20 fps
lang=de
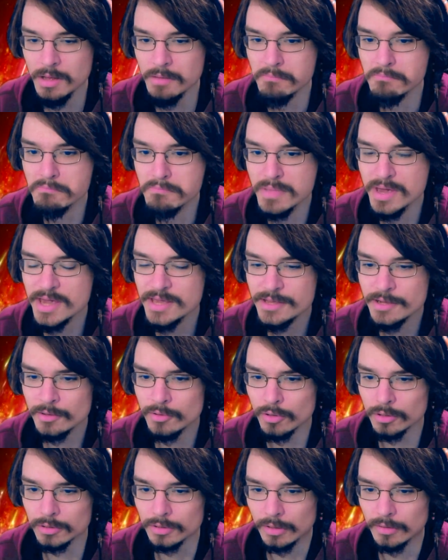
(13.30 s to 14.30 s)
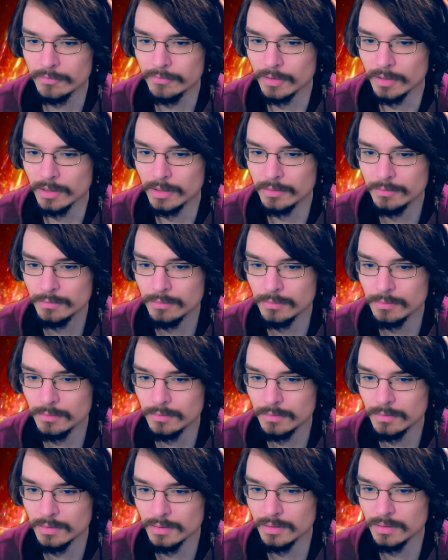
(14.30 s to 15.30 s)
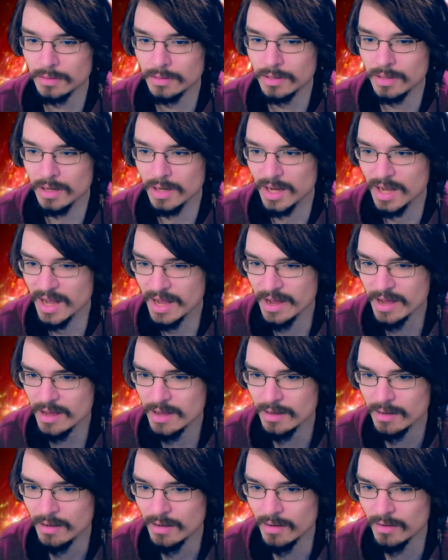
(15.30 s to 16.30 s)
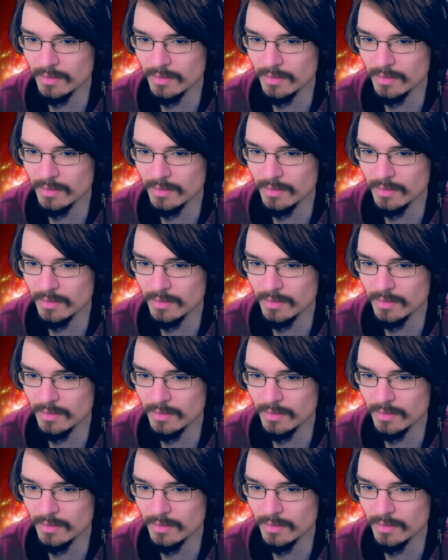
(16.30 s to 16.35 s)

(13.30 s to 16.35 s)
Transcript: Medienlord offline? Hä?